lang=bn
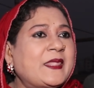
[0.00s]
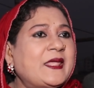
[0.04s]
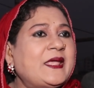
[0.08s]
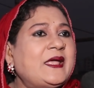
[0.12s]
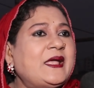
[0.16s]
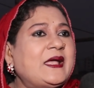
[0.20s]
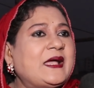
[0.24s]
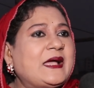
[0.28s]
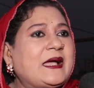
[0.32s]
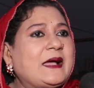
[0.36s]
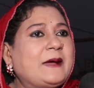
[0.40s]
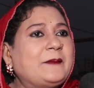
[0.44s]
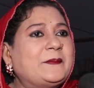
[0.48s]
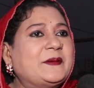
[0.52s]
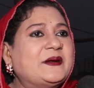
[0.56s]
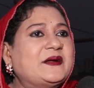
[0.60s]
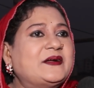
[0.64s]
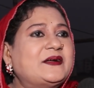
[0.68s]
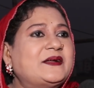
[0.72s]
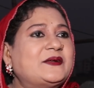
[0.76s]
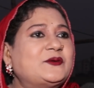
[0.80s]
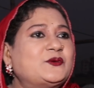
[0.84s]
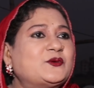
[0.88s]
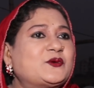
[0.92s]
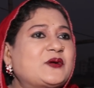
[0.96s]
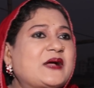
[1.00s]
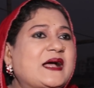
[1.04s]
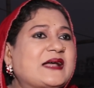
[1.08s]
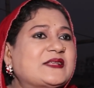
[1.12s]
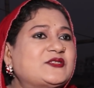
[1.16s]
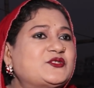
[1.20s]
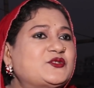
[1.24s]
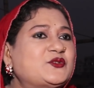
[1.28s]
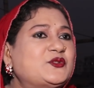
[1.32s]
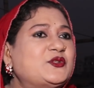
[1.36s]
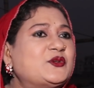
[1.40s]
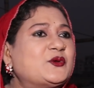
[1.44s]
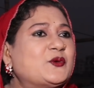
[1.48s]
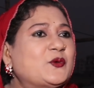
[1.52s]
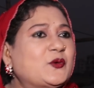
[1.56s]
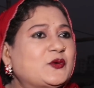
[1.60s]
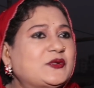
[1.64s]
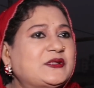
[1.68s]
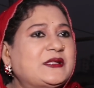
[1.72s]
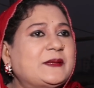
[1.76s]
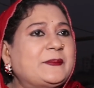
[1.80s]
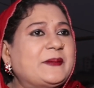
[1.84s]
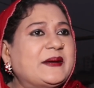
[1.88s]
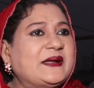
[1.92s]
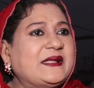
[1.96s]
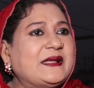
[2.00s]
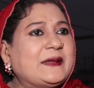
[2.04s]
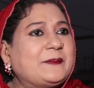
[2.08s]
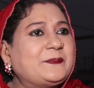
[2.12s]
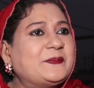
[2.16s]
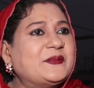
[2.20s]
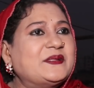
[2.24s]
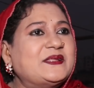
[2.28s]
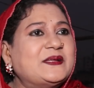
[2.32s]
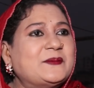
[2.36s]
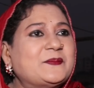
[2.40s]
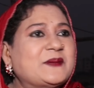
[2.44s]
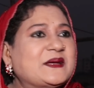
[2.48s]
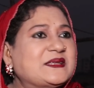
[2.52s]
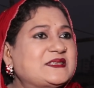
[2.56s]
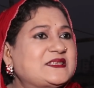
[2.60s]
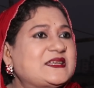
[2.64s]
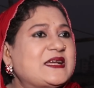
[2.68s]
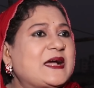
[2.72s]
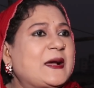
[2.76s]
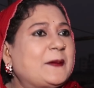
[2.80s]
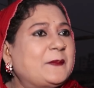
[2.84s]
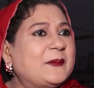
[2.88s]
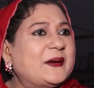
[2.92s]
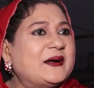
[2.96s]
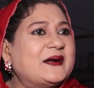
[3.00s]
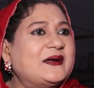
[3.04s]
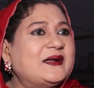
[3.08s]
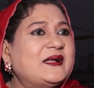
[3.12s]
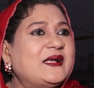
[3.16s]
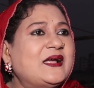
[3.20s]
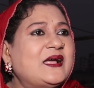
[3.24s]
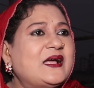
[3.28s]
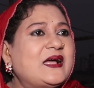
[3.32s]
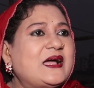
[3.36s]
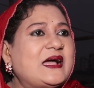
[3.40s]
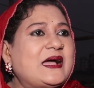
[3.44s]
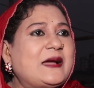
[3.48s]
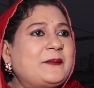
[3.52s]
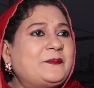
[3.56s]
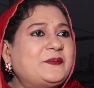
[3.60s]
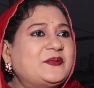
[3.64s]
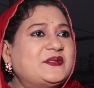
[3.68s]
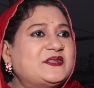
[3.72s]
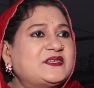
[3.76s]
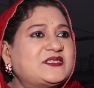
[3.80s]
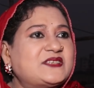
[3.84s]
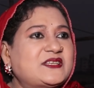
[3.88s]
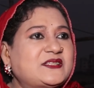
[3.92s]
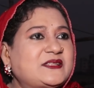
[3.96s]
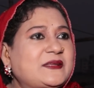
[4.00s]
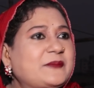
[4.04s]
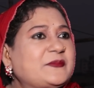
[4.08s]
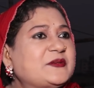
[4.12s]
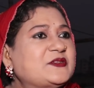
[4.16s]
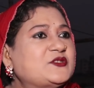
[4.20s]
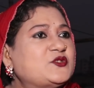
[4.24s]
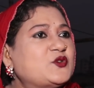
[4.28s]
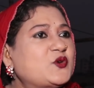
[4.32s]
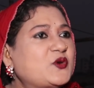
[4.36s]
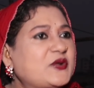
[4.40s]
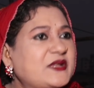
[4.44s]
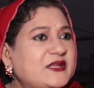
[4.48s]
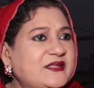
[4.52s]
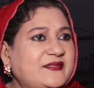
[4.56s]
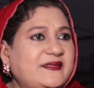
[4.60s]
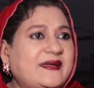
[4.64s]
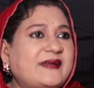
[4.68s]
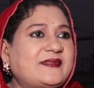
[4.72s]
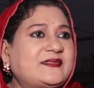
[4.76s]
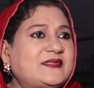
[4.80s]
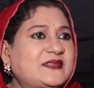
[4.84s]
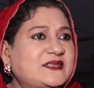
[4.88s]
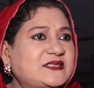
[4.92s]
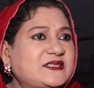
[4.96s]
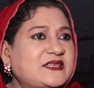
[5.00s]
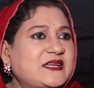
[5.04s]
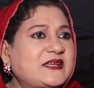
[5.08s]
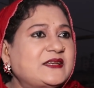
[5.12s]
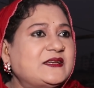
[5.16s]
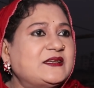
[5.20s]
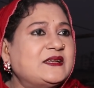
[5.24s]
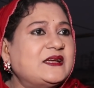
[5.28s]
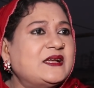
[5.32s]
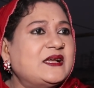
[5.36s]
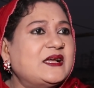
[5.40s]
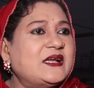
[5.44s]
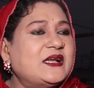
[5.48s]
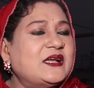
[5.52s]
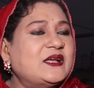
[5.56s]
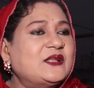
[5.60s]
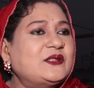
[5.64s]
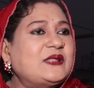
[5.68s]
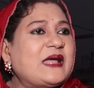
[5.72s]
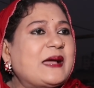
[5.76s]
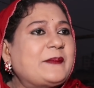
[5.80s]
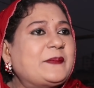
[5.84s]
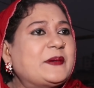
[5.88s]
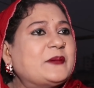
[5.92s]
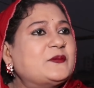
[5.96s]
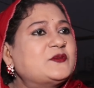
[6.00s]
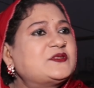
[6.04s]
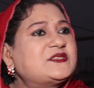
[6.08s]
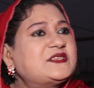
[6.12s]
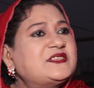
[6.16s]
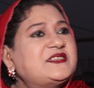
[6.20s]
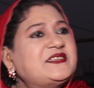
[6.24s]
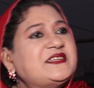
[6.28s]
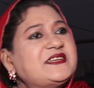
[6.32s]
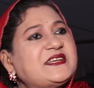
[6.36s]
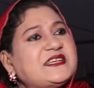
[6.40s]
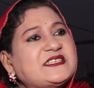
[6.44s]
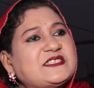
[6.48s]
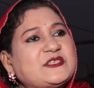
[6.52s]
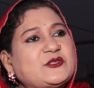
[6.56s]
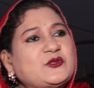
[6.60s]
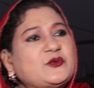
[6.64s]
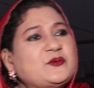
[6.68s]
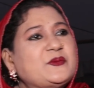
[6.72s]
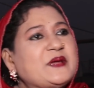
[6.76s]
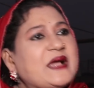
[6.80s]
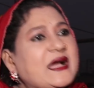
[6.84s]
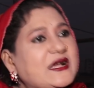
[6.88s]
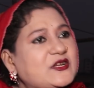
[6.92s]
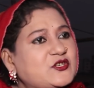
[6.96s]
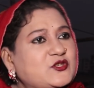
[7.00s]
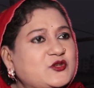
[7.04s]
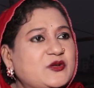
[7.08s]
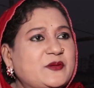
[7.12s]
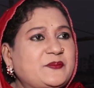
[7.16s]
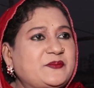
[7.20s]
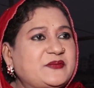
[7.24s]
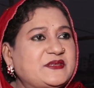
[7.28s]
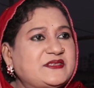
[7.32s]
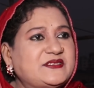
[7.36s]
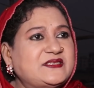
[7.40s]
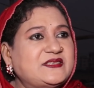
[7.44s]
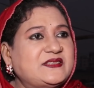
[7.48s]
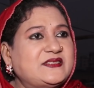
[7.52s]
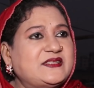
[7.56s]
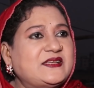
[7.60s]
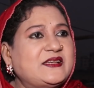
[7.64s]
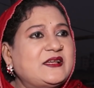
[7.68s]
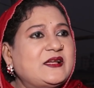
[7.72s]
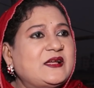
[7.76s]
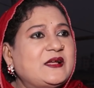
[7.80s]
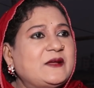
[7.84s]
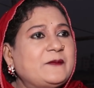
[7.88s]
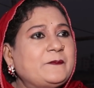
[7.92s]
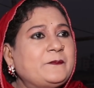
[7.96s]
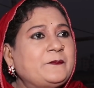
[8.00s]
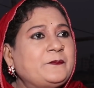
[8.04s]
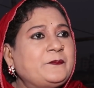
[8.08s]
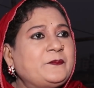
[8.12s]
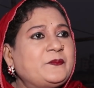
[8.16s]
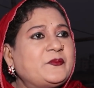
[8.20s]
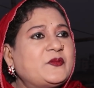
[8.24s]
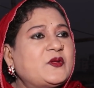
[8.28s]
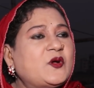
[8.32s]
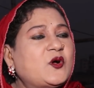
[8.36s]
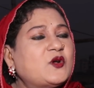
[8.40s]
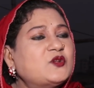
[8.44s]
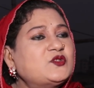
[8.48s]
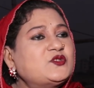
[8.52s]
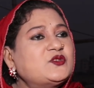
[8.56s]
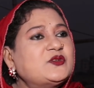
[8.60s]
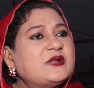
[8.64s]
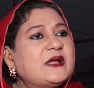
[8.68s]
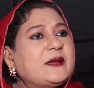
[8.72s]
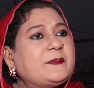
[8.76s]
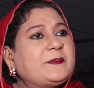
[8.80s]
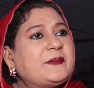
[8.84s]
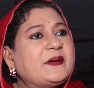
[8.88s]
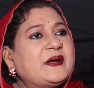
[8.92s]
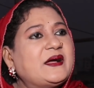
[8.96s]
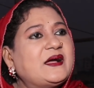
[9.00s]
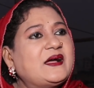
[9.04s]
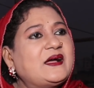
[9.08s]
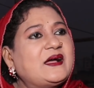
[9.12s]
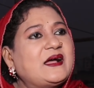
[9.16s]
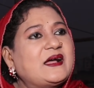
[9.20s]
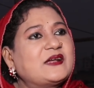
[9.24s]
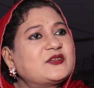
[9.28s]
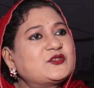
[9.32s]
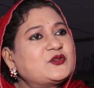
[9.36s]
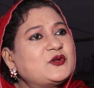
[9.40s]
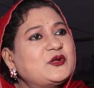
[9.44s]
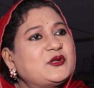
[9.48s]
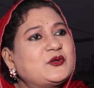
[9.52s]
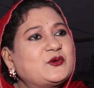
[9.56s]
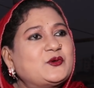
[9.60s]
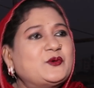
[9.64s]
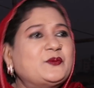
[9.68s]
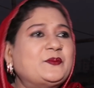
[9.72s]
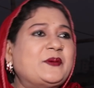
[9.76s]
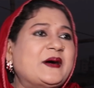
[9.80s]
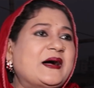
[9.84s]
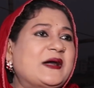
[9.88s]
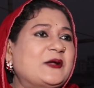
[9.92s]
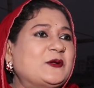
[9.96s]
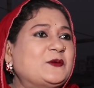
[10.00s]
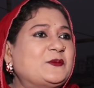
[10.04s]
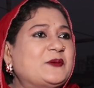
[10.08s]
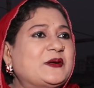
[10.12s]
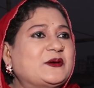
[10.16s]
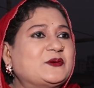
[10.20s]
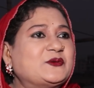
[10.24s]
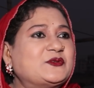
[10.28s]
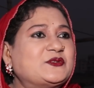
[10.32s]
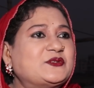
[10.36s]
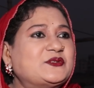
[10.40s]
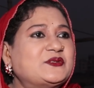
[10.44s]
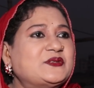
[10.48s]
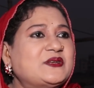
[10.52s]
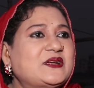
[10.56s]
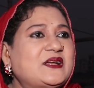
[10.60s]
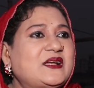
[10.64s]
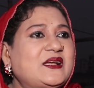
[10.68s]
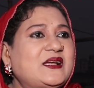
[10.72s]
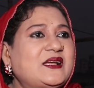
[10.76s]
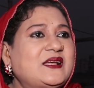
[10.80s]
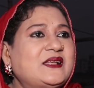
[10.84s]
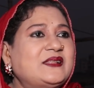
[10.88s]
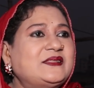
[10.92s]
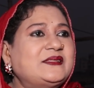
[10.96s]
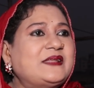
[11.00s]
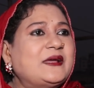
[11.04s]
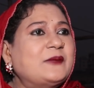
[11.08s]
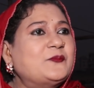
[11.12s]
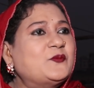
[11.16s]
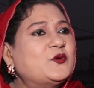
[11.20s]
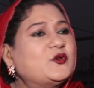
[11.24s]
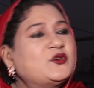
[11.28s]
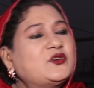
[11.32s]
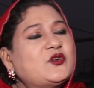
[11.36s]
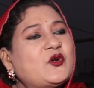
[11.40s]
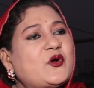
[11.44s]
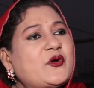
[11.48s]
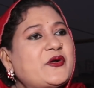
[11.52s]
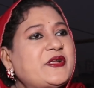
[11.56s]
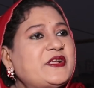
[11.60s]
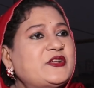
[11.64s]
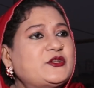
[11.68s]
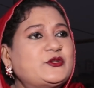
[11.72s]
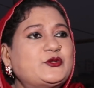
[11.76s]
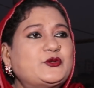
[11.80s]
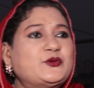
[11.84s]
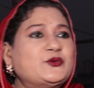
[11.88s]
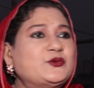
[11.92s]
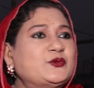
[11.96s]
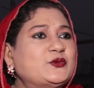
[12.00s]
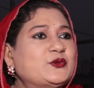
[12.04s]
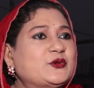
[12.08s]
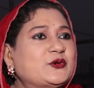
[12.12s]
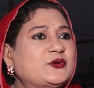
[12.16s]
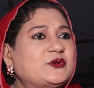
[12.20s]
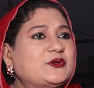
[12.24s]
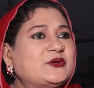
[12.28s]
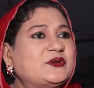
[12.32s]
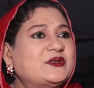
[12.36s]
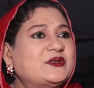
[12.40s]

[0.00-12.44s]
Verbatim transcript: হ্যাঁ আমার একটু কাজ যদি করতে পারি আপনাদের মাঝে আবার আপনাদের সাথে আমি জড়িয়ে থাকতে চাই তা আপা বলছে ঠিক আছে তুমি আসো এফডিসিতে তো অঞ্জনা আপা আসলে খুব ভালো মানুষ তার মনটা অনেক সুন্দর